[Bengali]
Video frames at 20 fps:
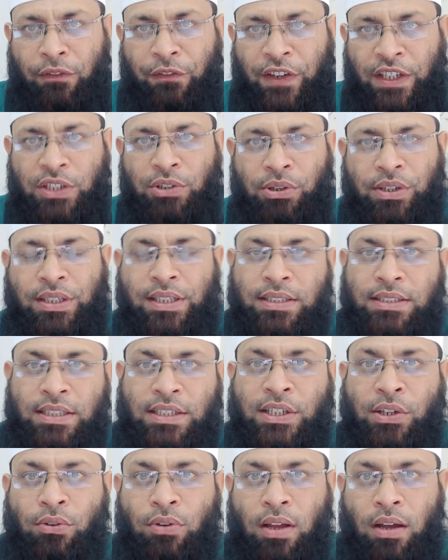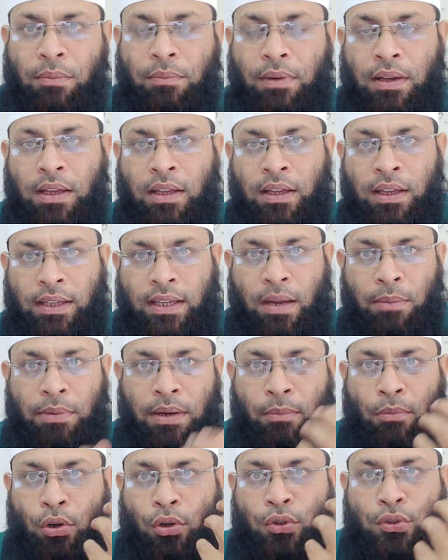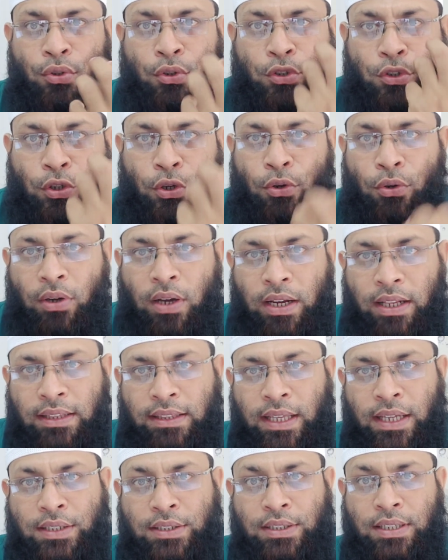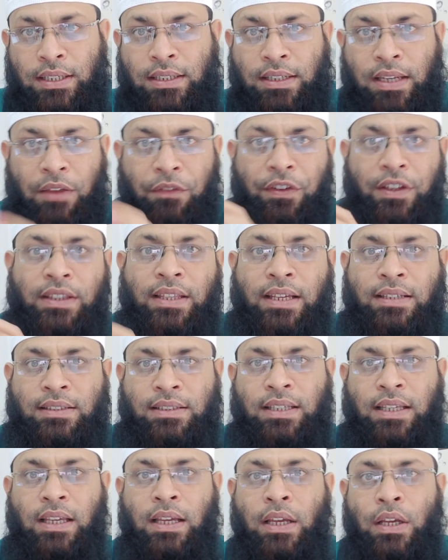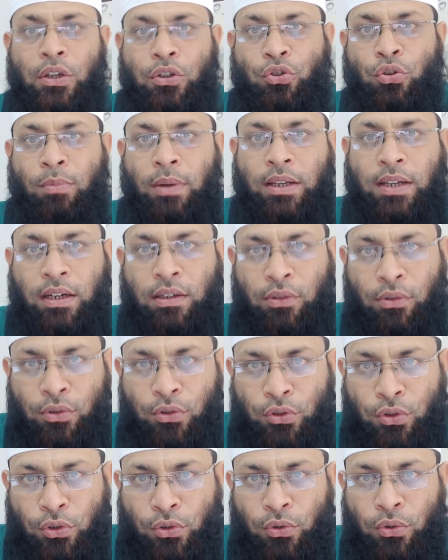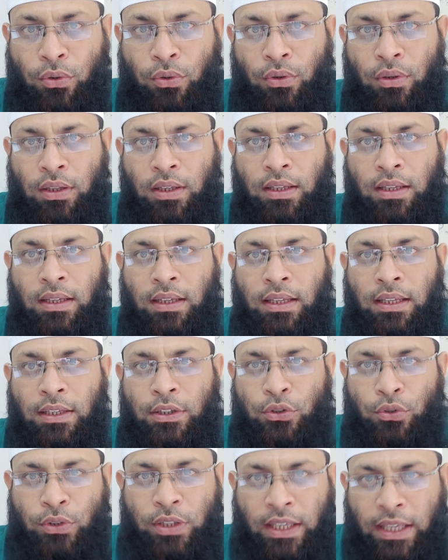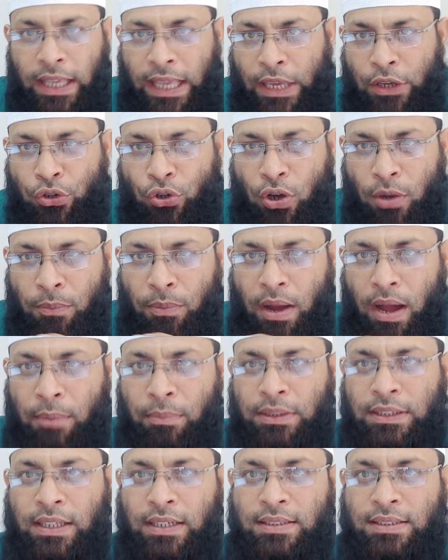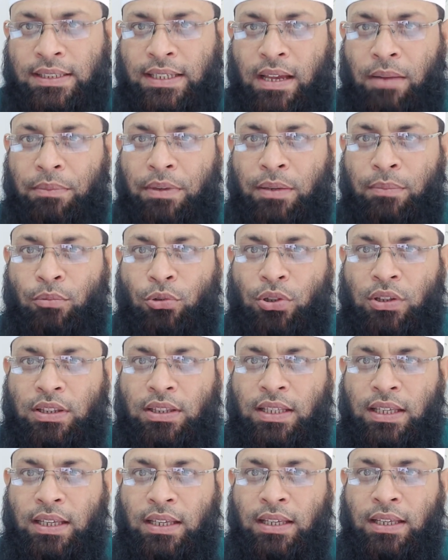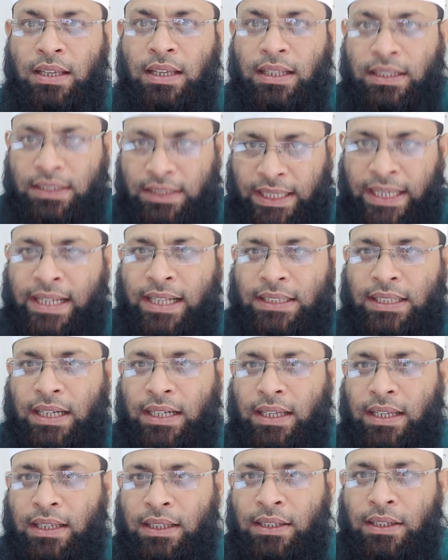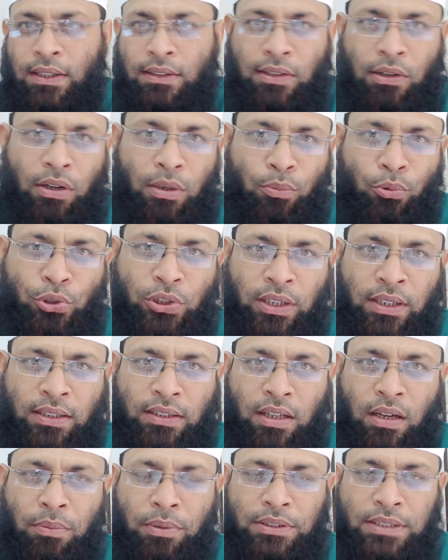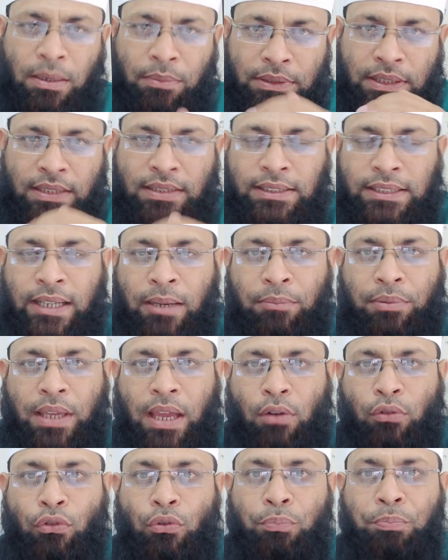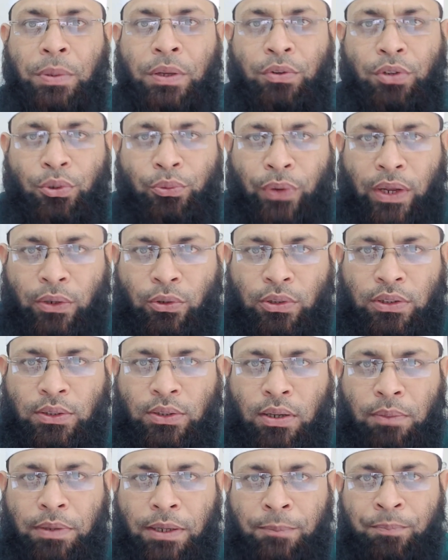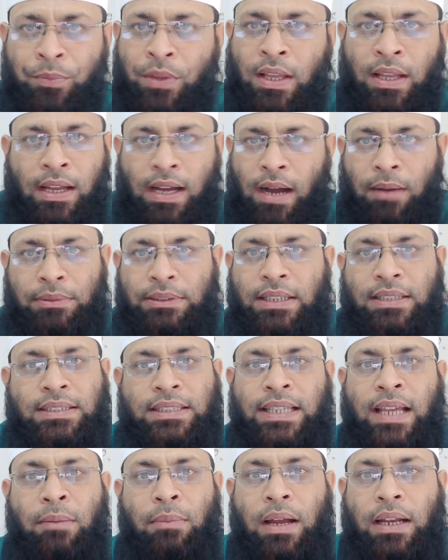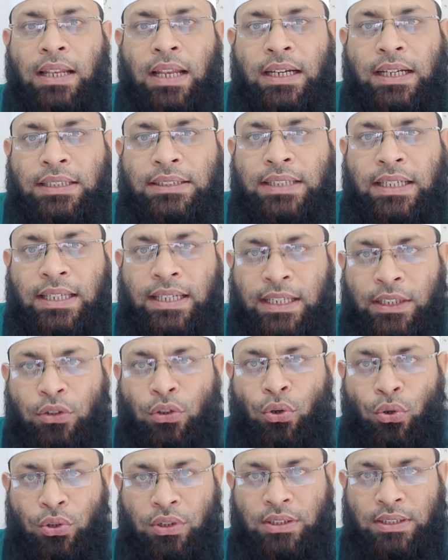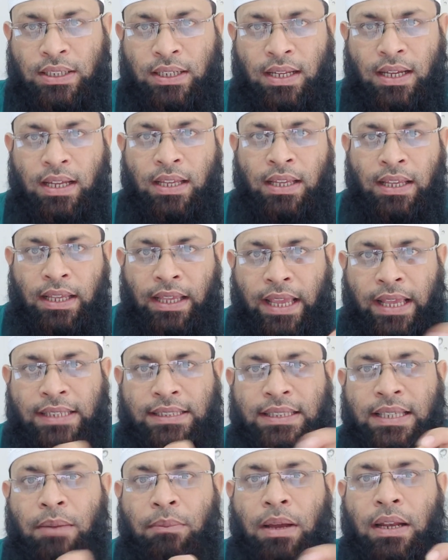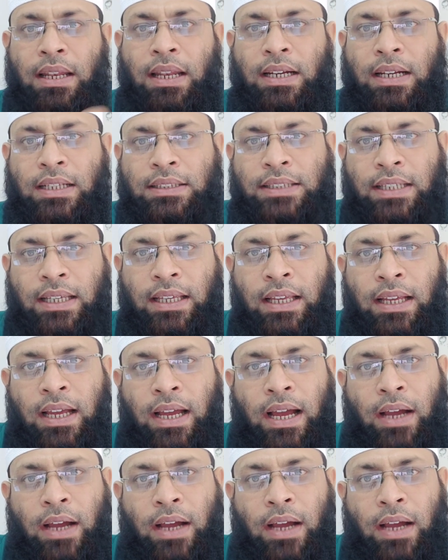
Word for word: ভরা ভিডিও এসেছে সেগুলোকে আমরা মনোযোগ সহকারে দেখছি টিভি দেখছি সময় কাটানোর জন্য যদি এইসব আমাদের সিয়ামের মধ্যে থেকে থাকে তাহলে বুঝে নিতে হবে যে আমাদের সিয়ামকে এখনও পিউরিফাই করতে হবে আমাদের সিয়াম আল্লাহর কাছে গৃহীত হচ্ছে না এই সিয়াম আল্লাহর কাছে